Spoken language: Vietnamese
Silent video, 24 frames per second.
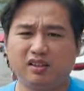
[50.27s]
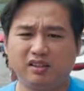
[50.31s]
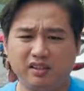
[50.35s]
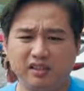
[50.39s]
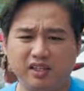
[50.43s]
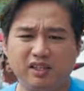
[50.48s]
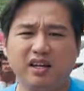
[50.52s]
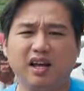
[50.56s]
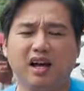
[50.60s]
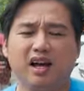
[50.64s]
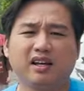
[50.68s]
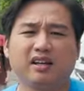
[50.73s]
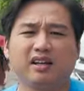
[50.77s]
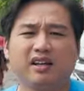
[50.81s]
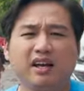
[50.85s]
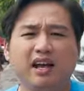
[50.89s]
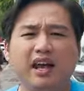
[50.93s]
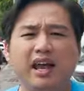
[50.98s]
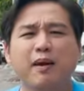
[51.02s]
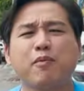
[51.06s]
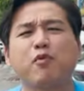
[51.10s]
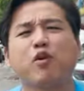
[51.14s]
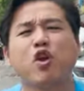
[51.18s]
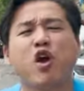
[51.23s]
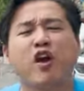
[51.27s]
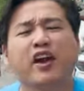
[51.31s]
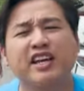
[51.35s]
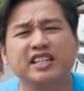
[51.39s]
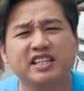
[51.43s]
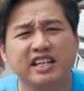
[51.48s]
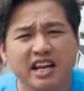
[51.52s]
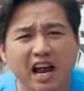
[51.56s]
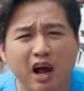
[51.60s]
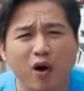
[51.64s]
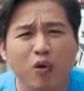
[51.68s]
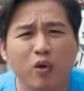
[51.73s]
thì à, em có nói cái
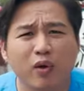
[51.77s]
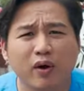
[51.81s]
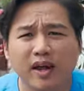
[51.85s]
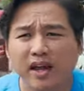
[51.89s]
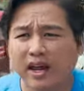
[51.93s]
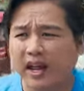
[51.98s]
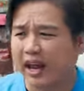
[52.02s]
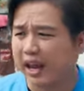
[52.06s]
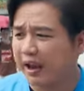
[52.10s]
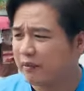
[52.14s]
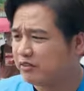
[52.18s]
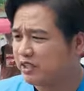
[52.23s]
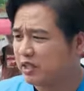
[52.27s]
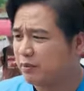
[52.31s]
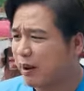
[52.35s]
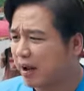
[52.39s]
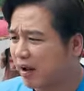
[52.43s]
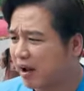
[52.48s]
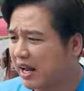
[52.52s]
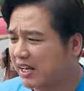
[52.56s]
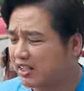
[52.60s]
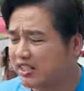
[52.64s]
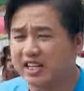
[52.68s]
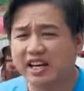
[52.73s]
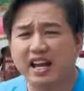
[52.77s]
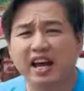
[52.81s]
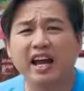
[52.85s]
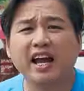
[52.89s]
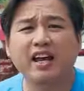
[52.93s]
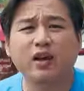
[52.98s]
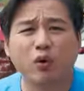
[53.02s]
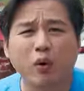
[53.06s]
gì đâu em chỉ bảo là chị là khách